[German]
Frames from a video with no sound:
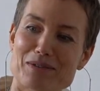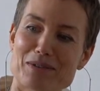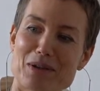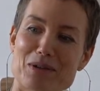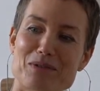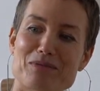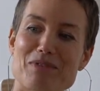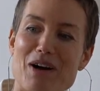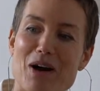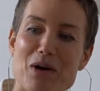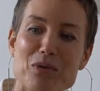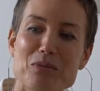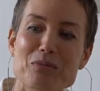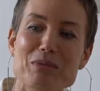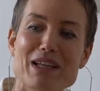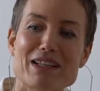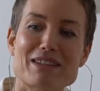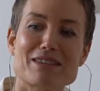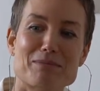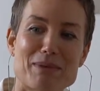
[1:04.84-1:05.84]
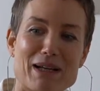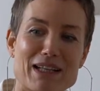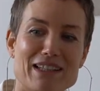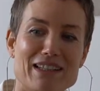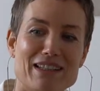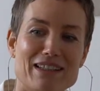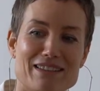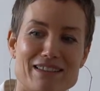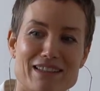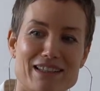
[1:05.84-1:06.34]
und warum jetzt
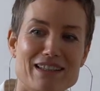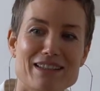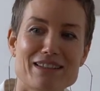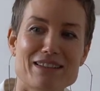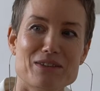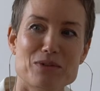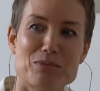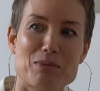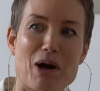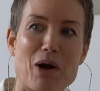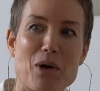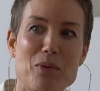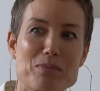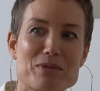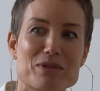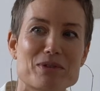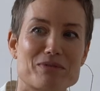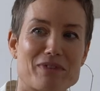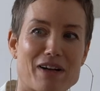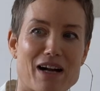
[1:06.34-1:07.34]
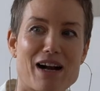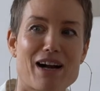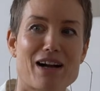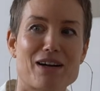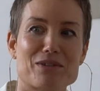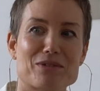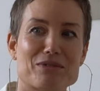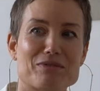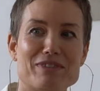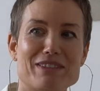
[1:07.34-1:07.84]
meine Idee überhaupt so
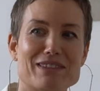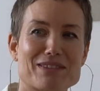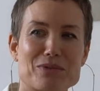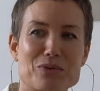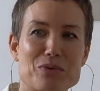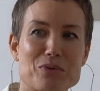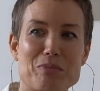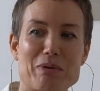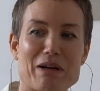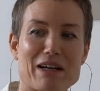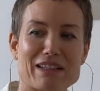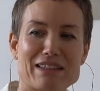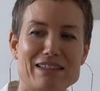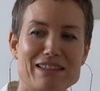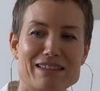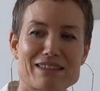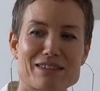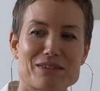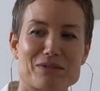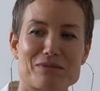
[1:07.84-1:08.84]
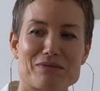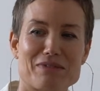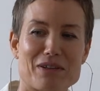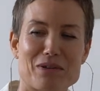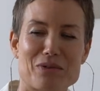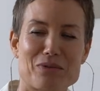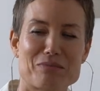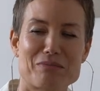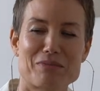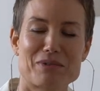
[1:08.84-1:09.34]
war und wieso Paris und
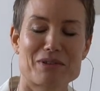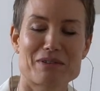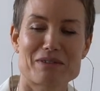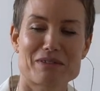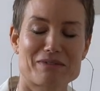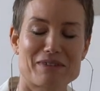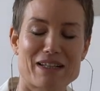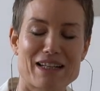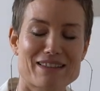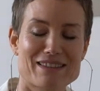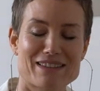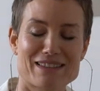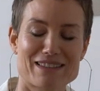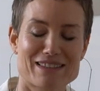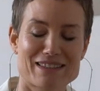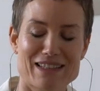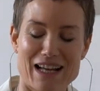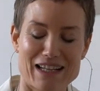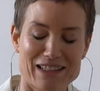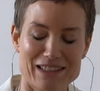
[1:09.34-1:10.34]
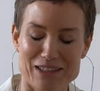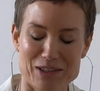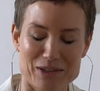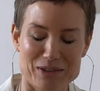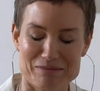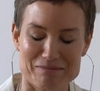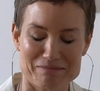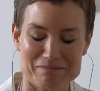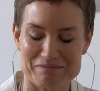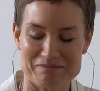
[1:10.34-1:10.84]
warum und so weiter, das kann
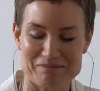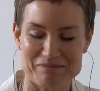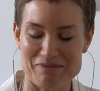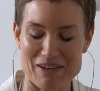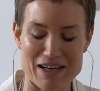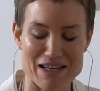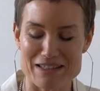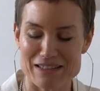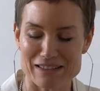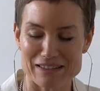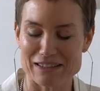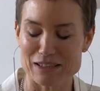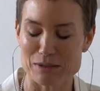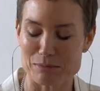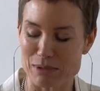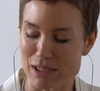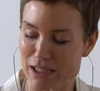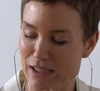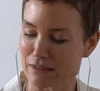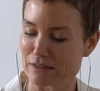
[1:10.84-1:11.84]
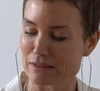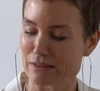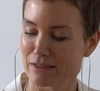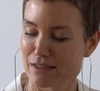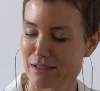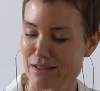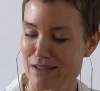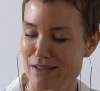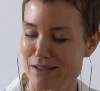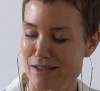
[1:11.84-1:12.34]
ich, weiß ich nicht mehr.
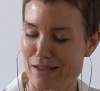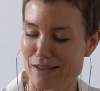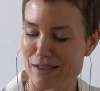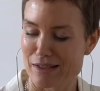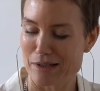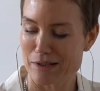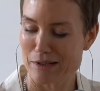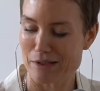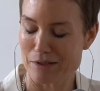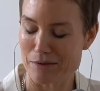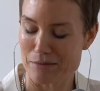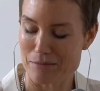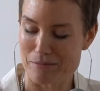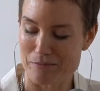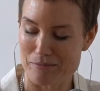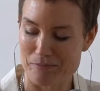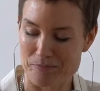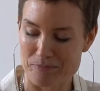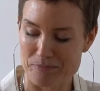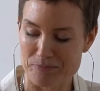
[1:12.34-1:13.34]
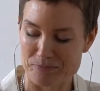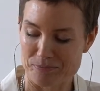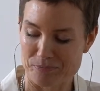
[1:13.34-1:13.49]
Ähm,